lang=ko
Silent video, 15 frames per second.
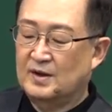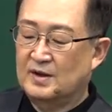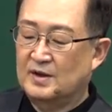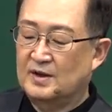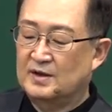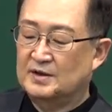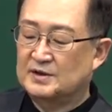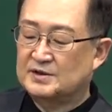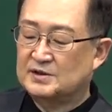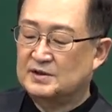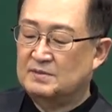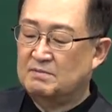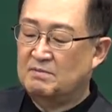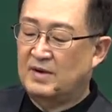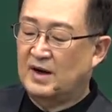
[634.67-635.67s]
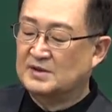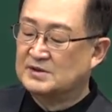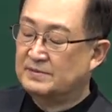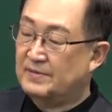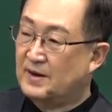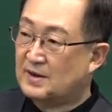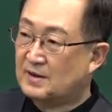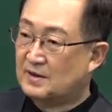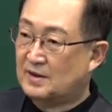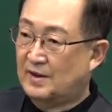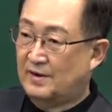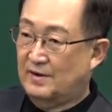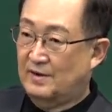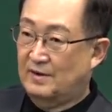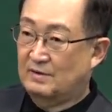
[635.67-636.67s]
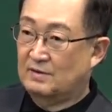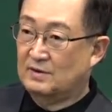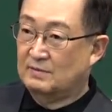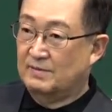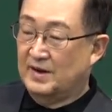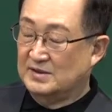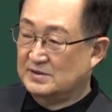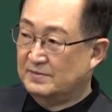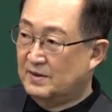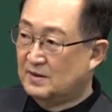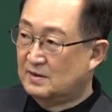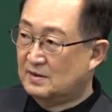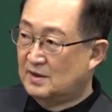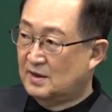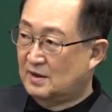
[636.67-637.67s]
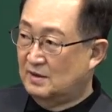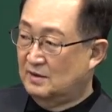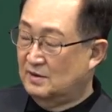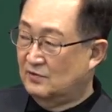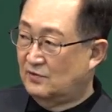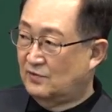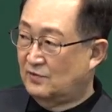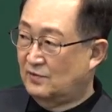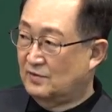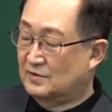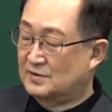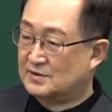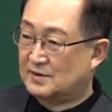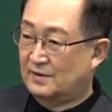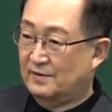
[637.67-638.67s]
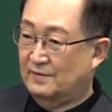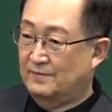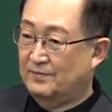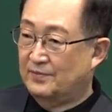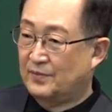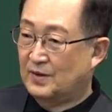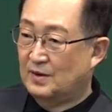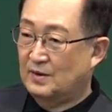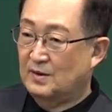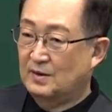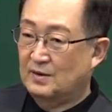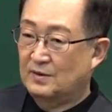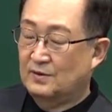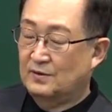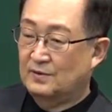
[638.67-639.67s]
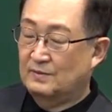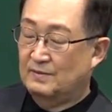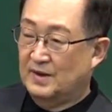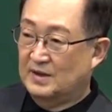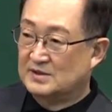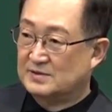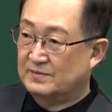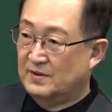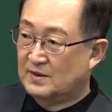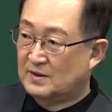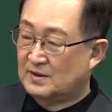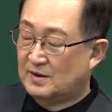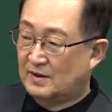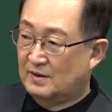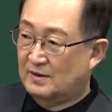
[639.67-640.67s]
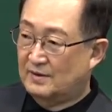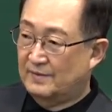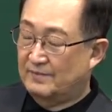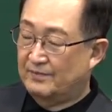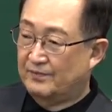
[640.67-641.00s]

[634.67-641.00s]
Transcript: 이것이 마지막 때라. 거기 마지막 때란데 줄을 그세요. 요 마지막 때라.